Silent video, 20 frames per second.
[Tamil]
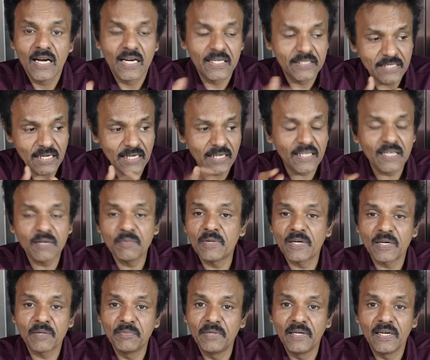அது சங்கர
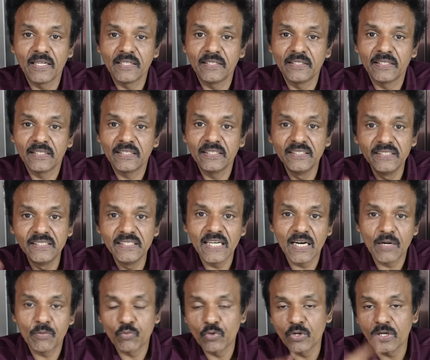மடம் இல்லை அது
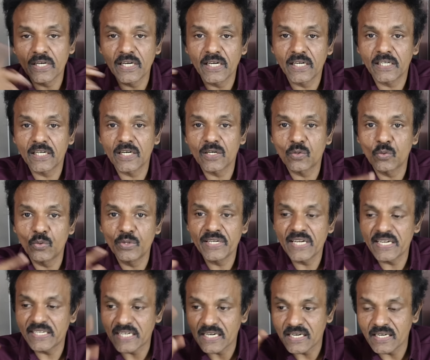இந்தியா முழுக்க
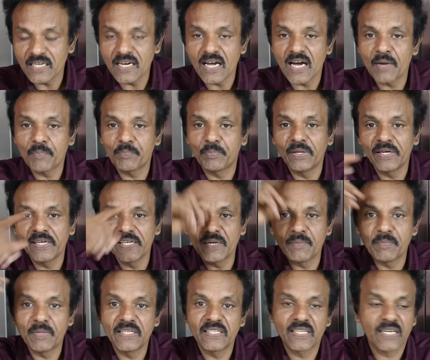இருக்கக்கூடிய எல்லா பெரிய
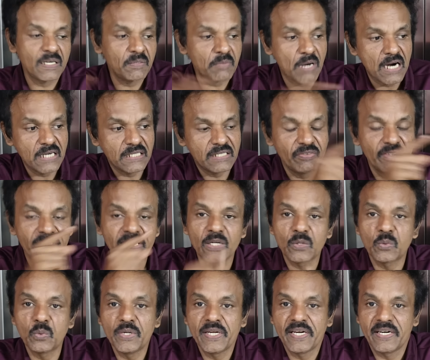மனிதர்களும்
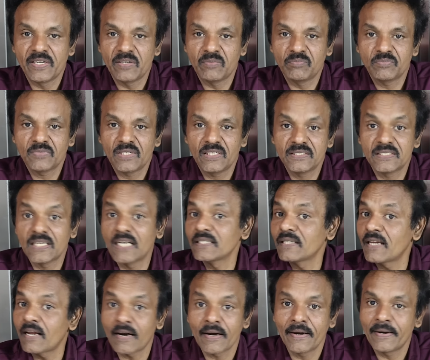வைக்கக்கூடிய இடம் அது
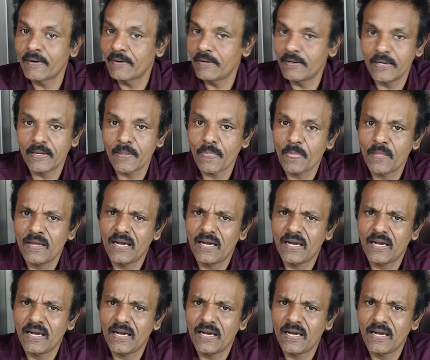சாதாரண இடம் இல்லை